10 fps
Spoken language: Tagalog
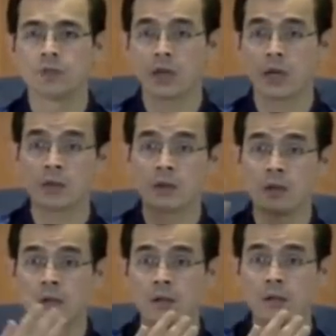Yung sa
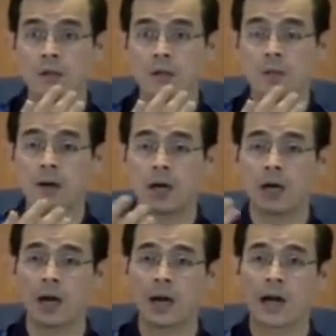recto? Di ba
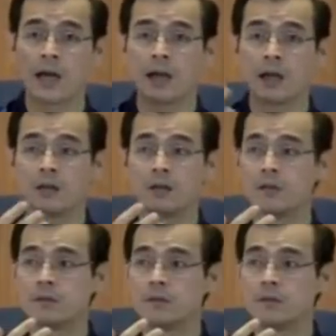hanggang Arangke lang yon?